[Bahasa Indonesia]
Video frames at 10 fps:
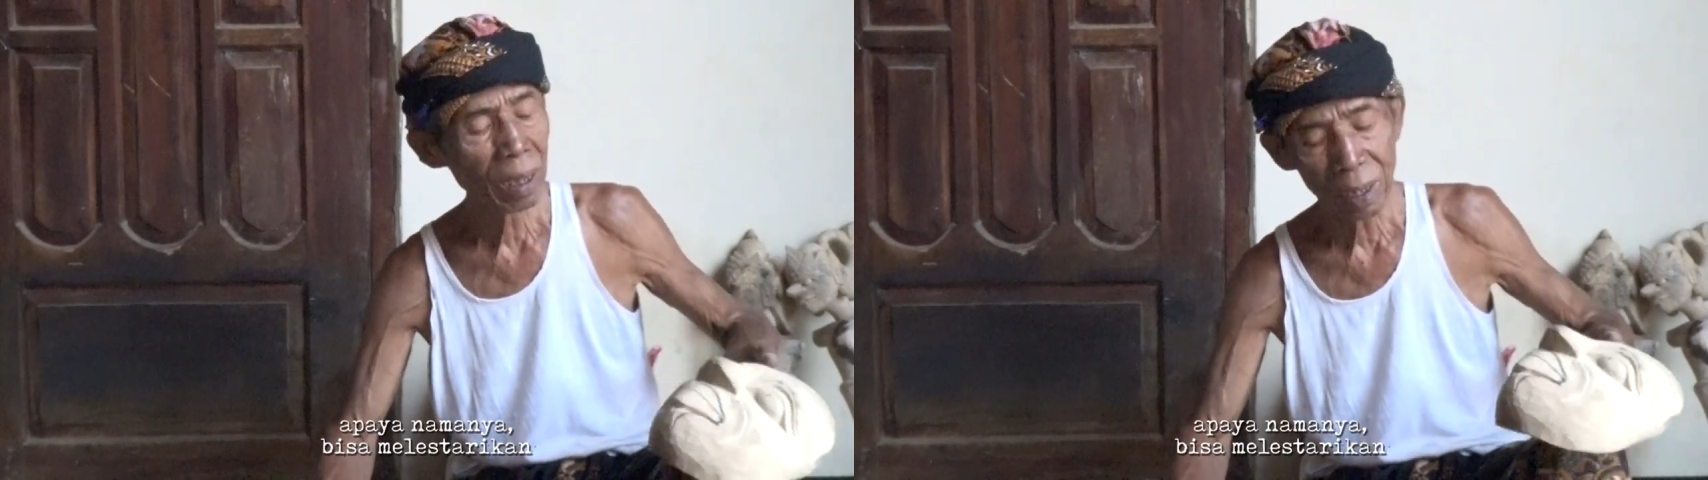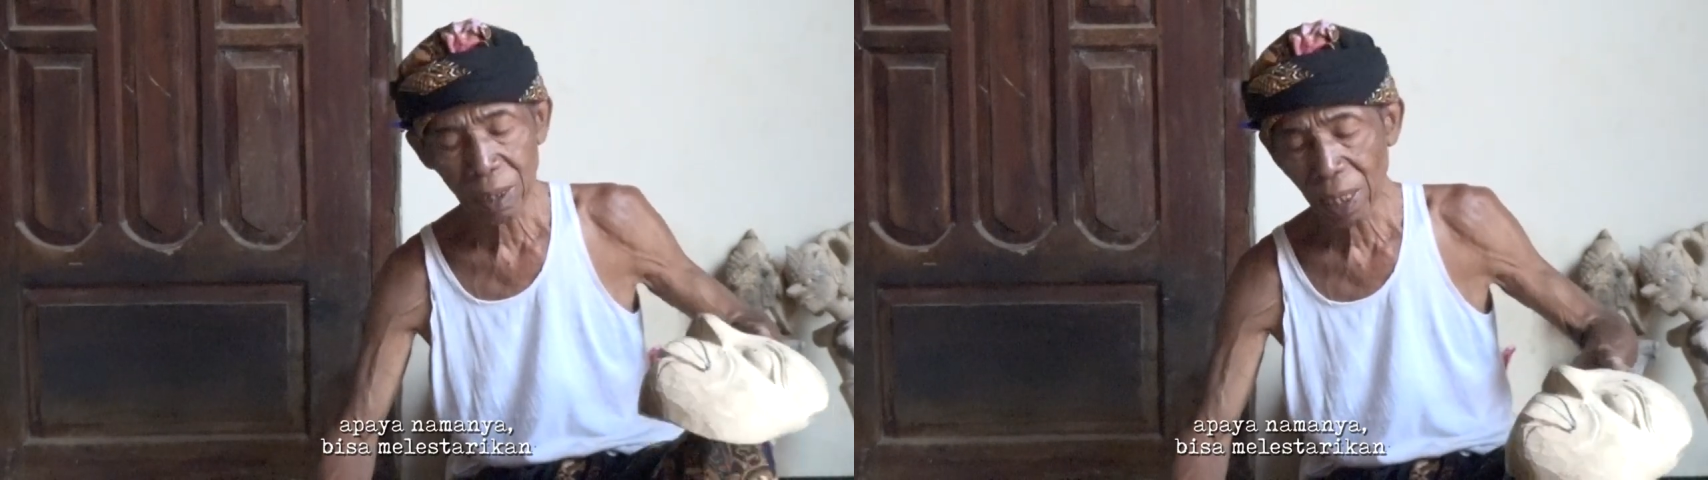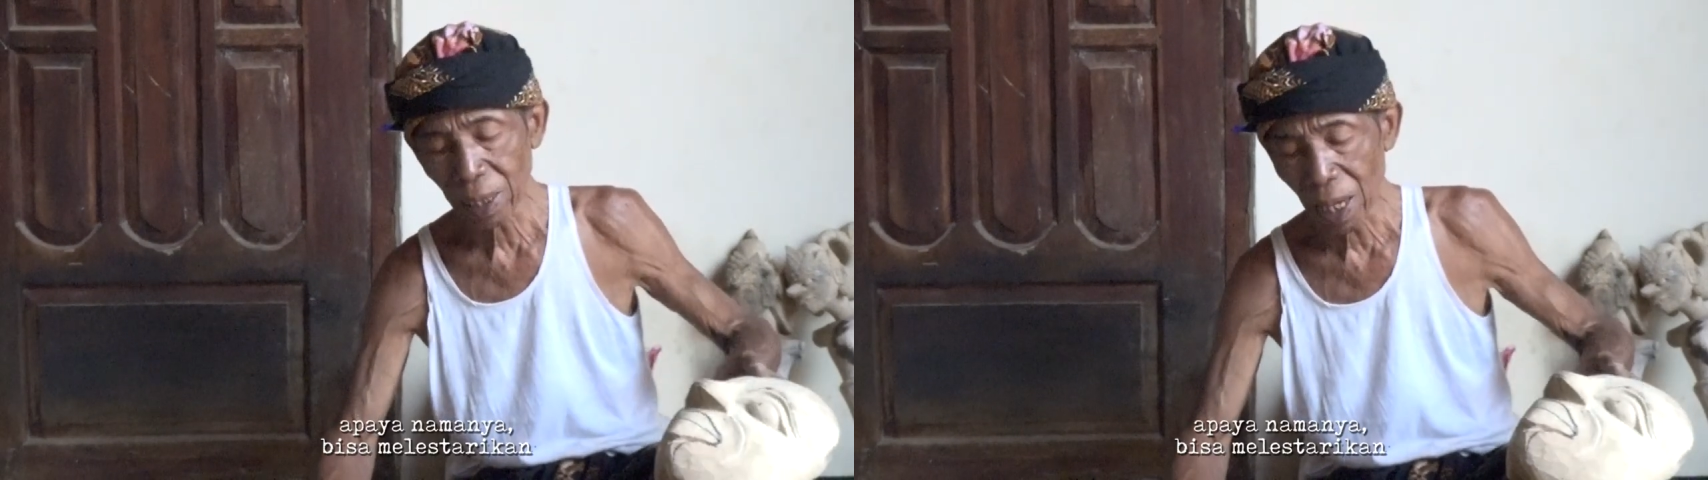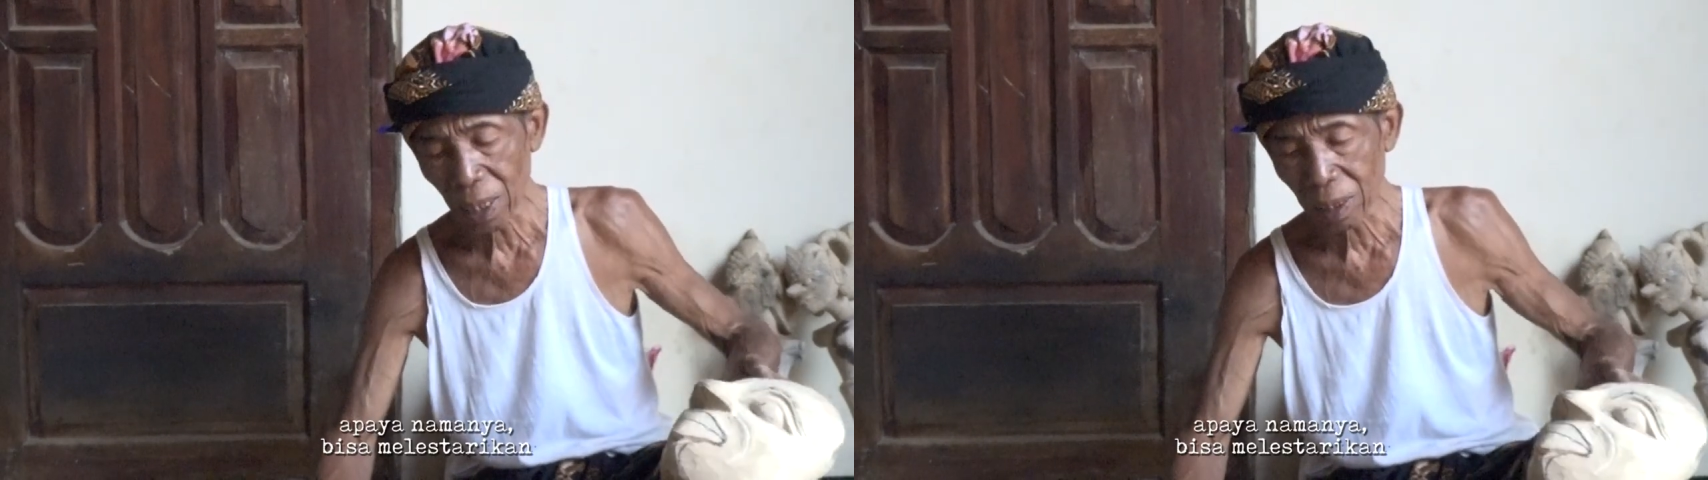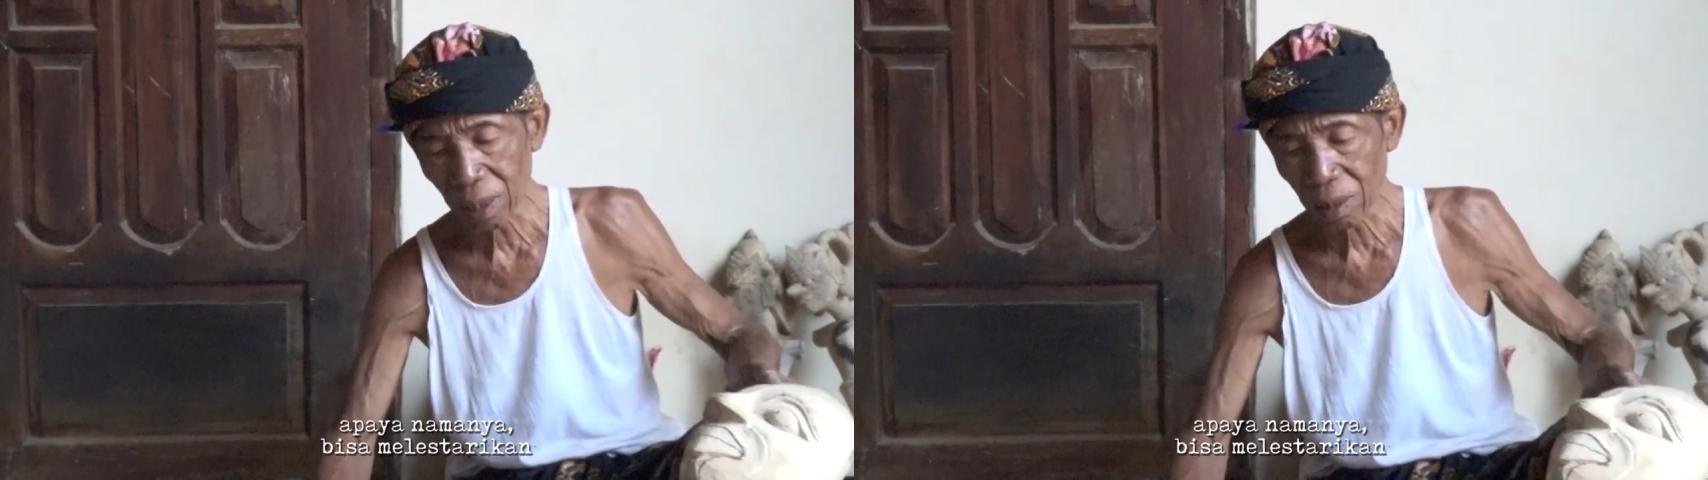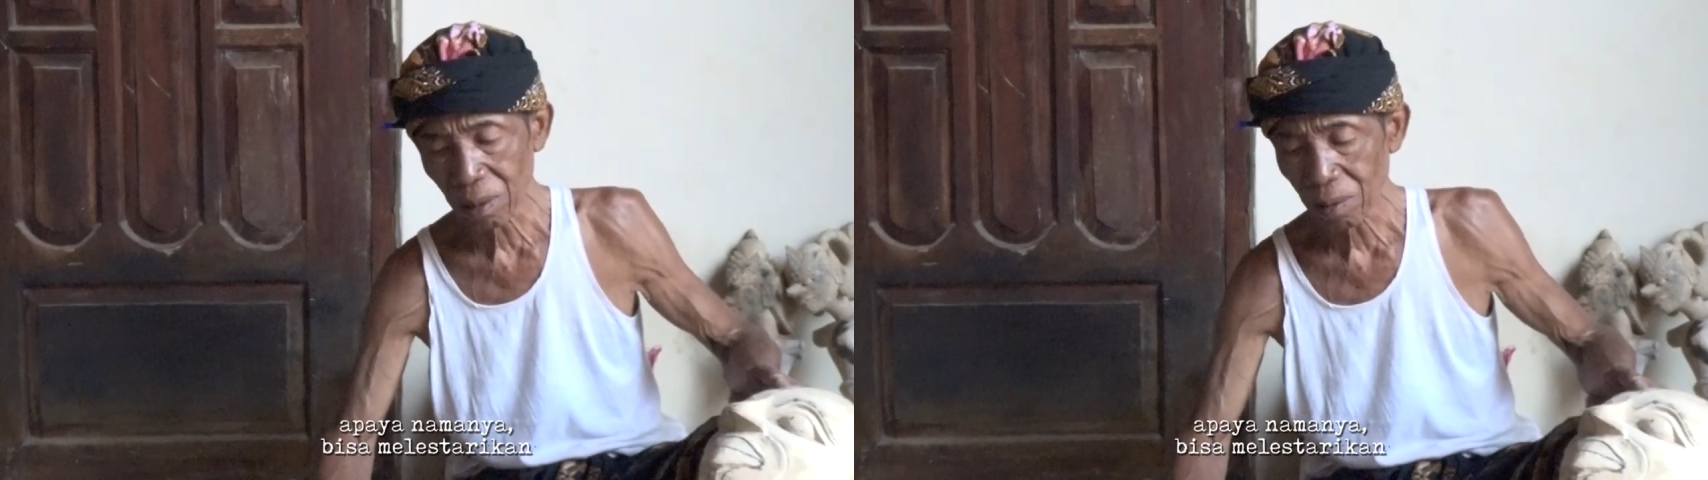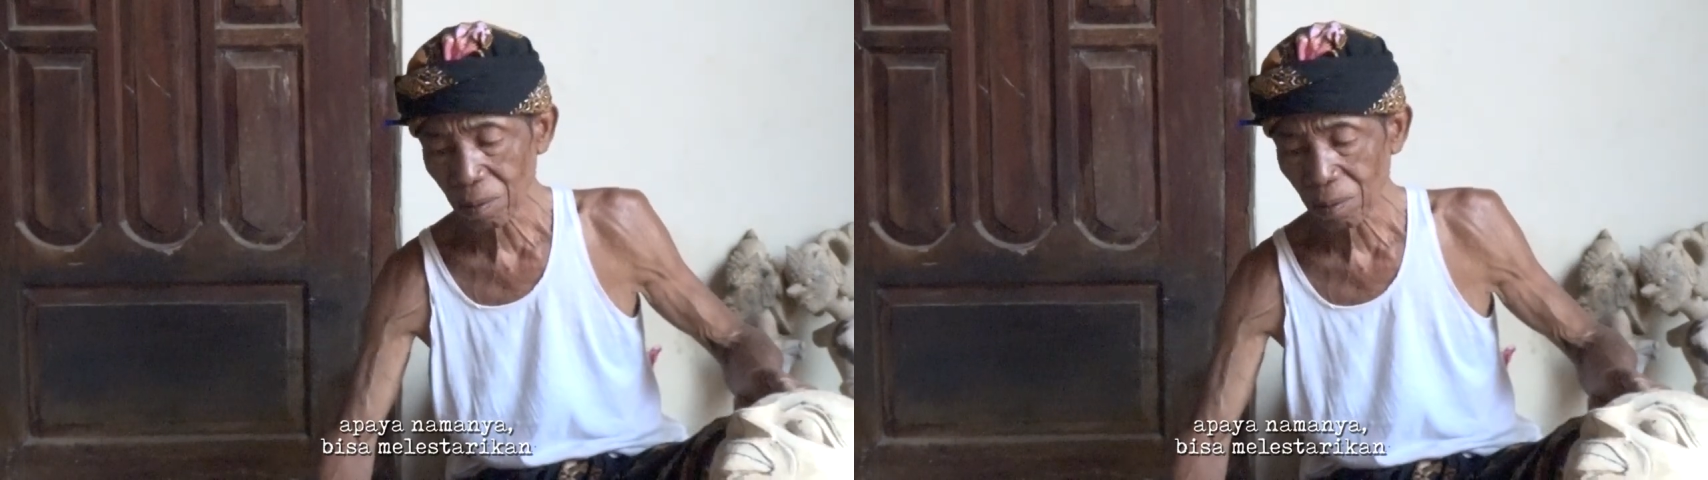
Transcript: melestariakan